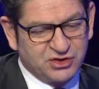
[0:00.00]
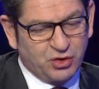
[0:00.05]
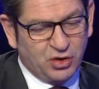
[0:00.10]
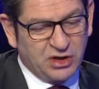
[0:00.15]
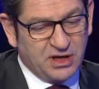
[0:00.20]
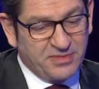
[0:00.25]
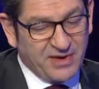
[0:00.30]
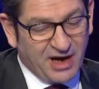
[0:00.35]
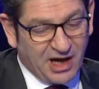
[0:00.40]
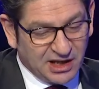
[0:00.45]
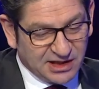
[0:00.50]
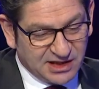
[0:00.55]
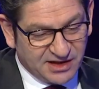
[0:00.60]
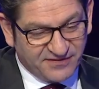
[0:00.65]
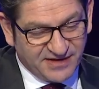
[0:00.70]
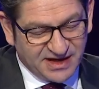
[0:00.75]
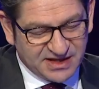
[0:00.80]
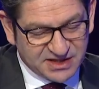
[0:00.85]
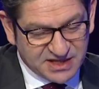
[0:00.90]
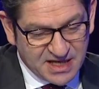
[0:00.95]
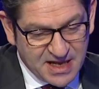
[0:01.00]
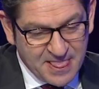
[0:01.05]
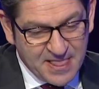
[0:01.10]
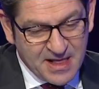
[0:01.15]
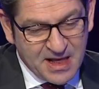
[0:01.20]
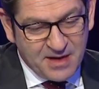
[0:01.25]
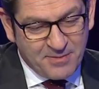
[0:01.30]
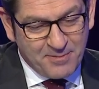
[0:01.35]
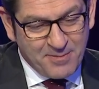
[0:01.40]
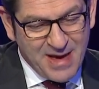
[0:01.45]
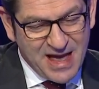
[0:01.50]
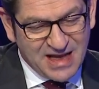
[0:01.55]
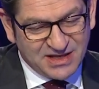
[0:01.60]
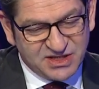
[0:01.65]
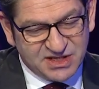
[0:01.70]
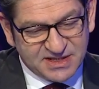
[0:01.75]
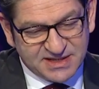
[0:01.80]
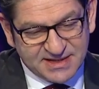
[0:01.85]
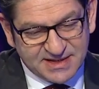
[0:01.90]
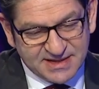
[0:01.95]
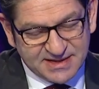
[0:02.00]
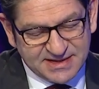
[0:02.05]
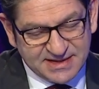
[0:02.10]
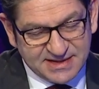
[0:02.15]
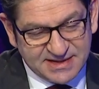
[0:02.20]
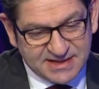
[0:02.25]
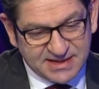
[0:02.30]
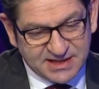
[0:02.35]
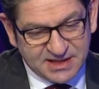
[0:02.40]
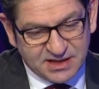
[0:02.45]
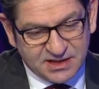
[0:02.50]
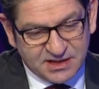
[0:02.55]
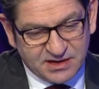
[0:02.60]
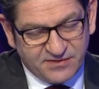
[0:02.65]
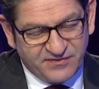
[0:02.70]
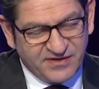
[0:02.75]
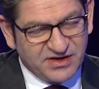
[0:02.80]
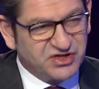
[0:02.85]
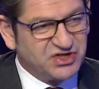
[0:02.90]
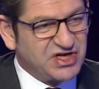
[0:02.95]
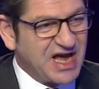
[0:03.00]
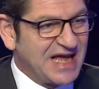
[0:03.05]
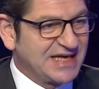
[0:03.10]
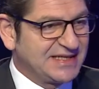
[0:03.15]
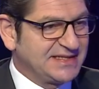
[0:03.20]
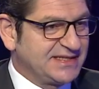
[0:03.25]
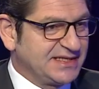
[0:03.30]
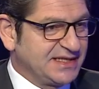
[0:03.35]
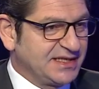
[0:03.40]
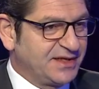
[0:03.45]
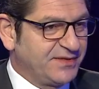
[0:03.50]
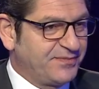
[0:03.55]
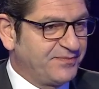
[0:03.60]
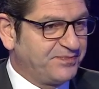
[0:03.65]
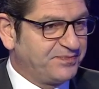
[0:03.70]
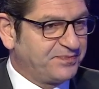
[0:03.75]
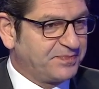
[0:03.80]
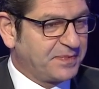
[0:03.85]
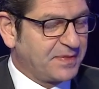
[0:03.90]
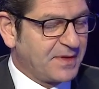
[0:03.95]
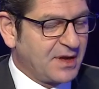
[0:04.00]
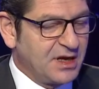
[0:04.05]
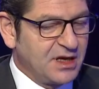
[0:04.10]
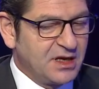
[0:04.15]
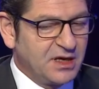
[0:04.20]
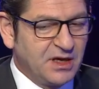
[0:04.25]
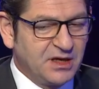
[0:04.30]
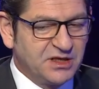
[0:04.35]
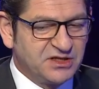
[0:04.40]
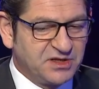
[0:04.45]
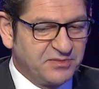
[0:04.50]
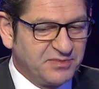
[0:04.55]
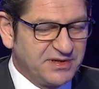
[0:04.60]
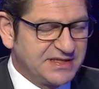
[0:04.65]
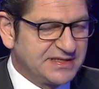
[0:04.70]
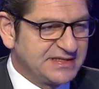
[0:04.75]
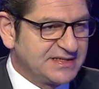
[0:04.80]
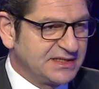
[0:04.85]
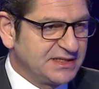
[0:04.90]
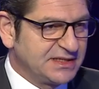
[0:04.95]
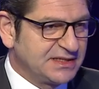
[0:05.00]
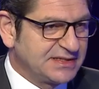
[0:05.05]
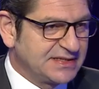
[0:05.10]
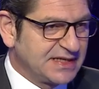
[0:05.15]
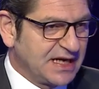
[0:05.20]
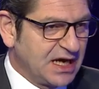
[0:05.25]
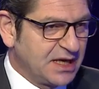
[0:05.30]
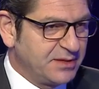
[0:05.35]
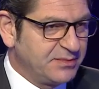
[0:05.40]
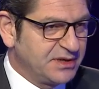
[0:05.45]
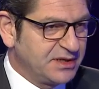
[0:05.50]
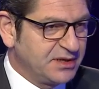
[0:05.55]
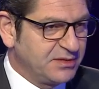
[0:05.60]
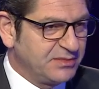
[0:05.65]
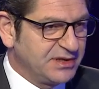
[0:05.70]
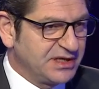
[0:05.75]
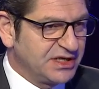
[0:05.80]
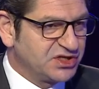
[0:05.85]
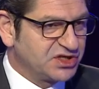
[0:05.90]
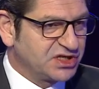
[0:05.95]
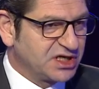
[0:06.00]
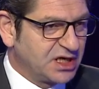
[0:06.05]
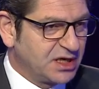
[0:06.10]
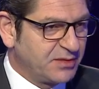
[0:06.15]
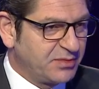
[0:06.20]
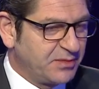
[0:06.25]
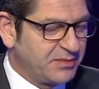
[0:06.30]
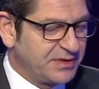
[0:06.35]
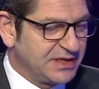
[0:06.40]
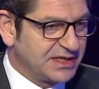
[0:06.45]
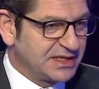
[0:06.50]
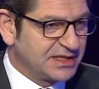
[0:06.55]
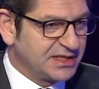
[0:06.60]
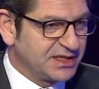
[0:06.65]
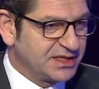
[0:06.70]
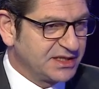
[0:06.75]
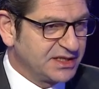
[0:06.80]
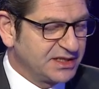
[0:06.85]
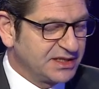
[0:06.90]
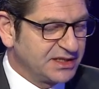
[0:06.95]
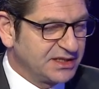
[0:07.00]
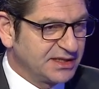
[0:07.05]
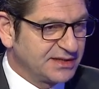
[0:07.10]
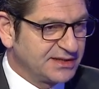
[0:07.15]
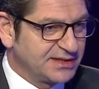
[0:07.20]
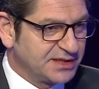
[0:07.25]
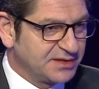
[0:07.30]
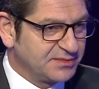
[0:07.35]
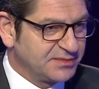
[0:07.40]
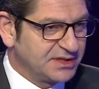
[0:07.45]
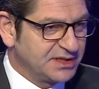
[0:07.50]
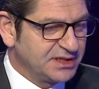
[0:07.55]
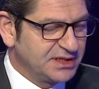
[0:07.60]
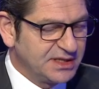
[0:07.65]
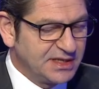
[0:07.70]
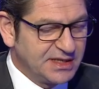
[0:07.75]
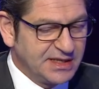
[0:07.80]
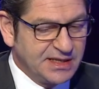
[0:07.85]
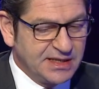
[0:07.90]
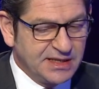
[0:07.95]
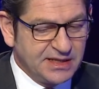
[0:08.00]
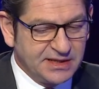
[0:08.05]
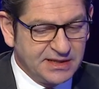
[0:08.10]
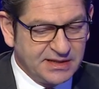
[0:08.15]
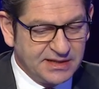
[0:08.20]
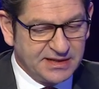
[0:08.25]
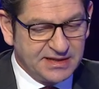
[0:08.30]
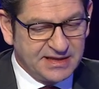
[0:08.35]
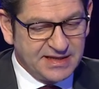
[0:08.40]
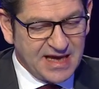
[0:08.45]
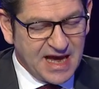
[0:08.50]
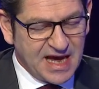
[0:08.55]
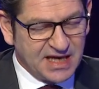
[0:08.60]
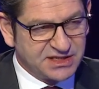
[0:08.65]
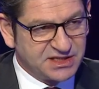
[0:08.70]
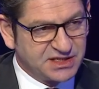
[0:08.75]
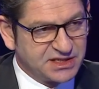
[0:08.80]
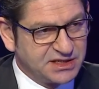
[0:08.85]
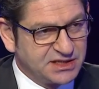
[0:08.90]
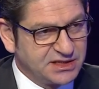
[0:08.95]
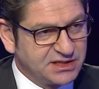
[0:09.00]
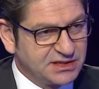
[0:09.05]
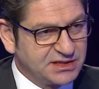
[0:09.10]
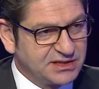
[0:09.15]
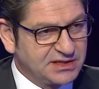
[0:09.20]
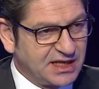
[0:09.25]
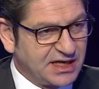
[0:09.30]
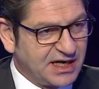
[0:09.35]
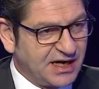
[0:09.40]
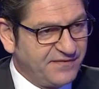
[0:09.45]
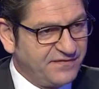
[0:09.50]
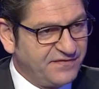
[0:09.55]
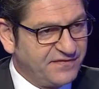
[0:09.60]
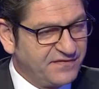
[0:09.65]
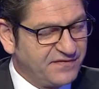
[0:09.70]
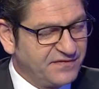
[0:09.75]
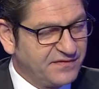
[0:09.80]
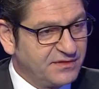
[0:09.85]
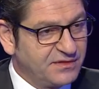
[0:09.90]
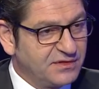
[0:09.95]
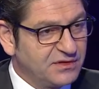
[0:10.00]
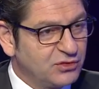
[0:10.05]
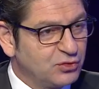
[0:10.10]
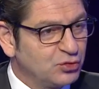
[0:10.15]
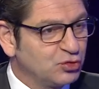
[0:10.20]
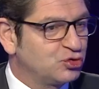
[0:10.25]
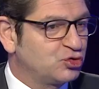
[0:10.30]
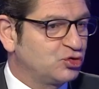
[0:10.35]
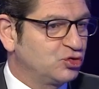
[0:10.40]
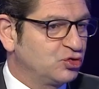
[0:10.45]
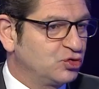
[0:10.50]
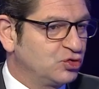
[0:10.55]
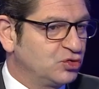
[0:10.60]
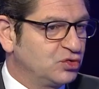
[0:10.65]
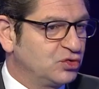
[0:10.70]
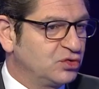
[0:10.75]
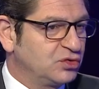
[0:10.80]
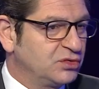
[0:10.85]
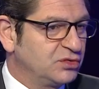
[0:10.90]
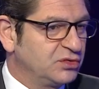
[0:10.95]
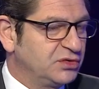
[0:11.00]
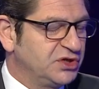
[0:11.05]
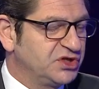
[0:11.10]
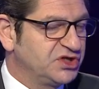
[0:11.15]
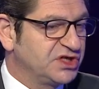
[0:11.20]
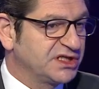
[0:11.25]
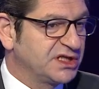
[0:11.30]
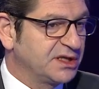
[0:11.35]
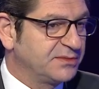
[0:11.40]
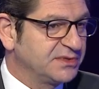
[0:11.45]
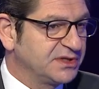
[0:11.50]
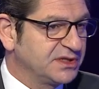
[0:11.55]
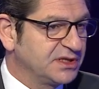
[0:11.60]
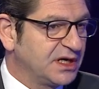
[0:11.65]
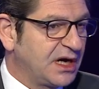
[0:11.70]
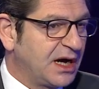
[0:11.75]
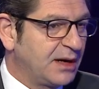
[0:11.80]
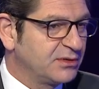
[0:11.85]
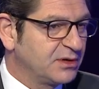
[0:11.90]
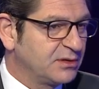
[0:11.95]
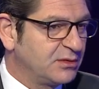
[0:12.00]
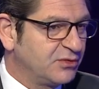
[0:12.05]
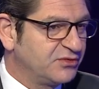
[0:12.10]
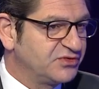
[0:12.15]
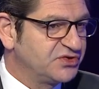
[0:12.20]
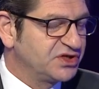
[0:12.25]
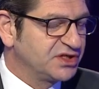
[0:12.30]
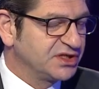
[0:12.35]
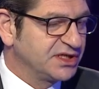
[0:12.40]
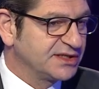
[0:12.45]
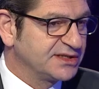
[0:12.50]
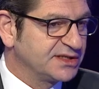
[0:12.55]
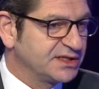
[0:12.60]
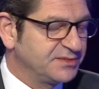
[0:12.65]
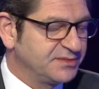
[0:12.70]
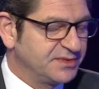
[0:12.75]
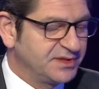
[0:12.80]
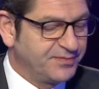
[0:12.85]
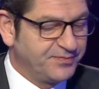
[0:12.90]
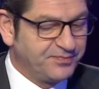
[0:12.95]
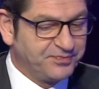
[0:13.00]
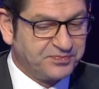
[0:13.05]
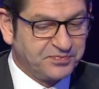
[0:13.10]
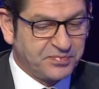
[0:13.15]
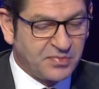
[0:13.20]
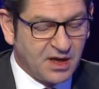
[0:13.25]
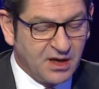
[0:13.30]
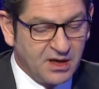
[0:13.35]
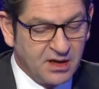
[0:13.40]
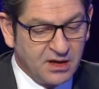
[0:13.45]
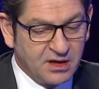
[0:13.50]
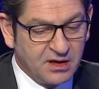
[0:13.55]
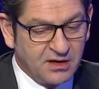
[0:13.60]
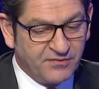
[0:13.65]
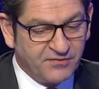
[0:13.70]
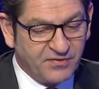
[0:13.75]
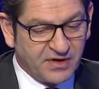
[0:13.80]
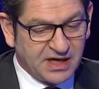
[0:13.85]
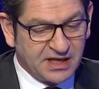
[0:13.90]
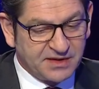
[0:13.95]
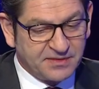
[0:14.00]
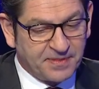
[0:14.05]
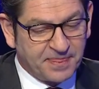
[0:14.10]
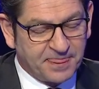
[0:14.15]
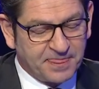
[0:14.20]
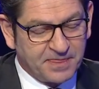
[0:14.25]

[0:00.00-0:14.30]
şöyle bir algı var. Manchester City ve Chelsea. işte birisinin sahibi Birleşik Arap Emirlikleri yatırımı. Diğer taraf Rus iş adamı Abramovich'in yatırımı. Fakat